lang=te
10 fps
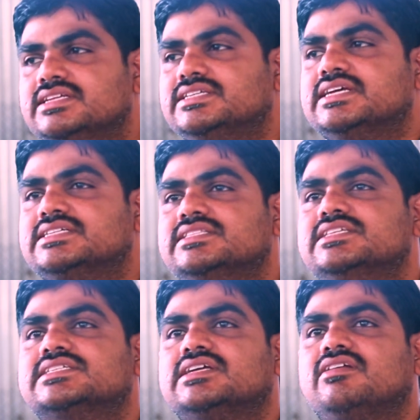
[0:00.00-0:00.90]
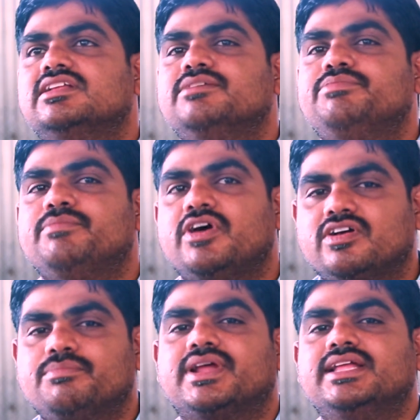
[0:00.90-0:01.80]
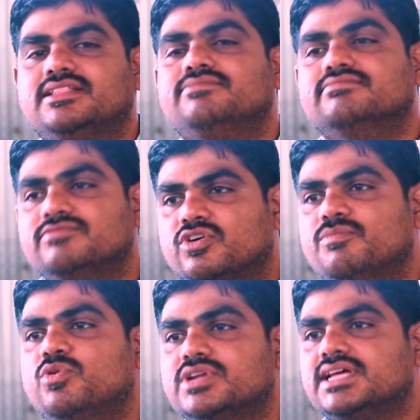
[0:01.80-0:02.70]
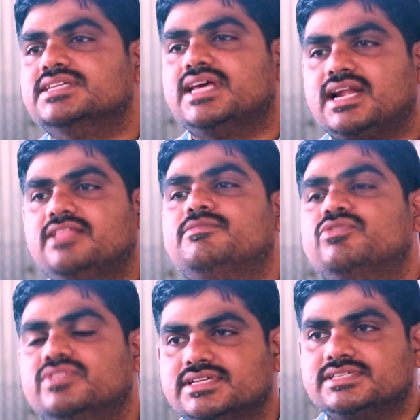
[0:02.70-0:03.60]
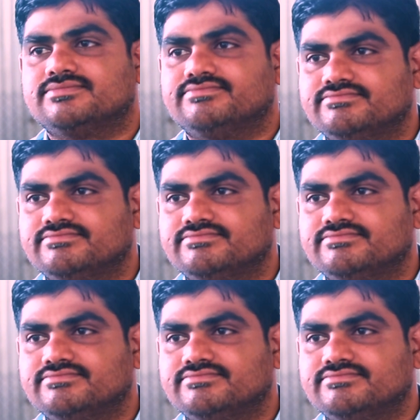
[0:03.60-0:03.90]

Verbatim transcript: ఎడ్యుకేషన్ తీసుకురావాలని చెప్పి మా యొక్క ప్రయత్నం ఒక మోడల్గా చేయాలనేది మా ఉద్దేశం